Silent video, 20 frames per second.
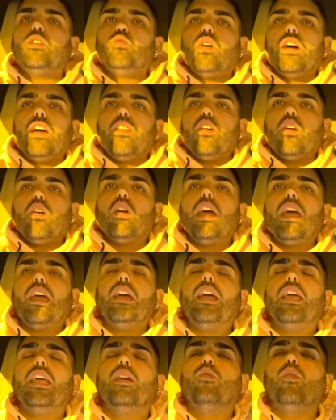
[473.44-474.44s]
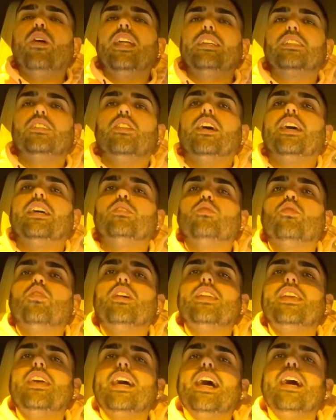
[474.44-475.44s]
que tú has ido, ¿en, cuál ha sido la que tú
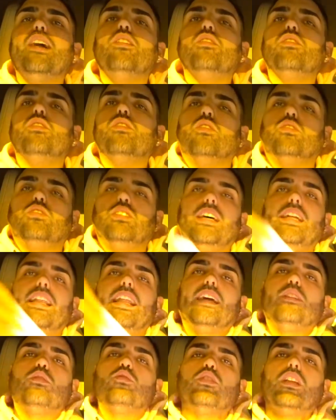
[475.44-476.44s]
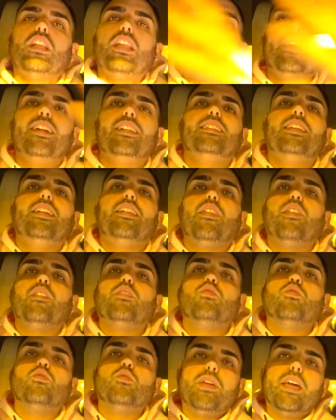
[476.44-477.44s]
has llegado? O sea, la que tú te levantas y
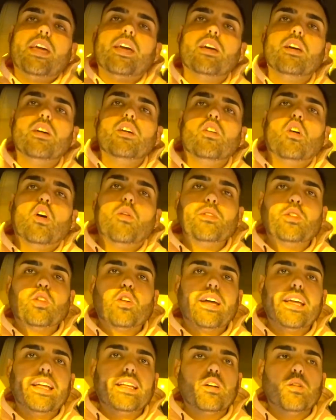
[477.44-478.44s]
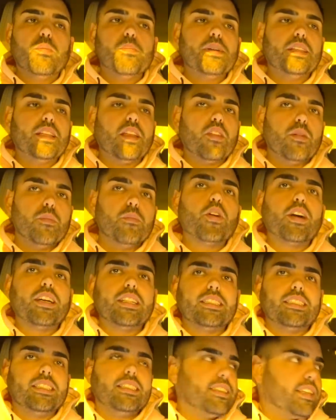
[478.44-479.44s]
dices tú, bien, hoy me toca ir a esta competición porque
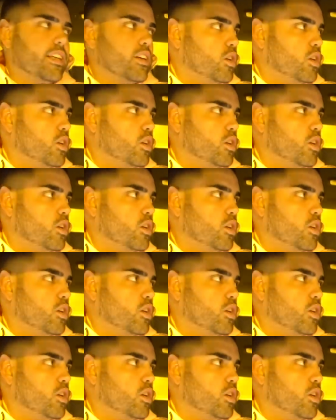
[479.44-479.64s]
te sientes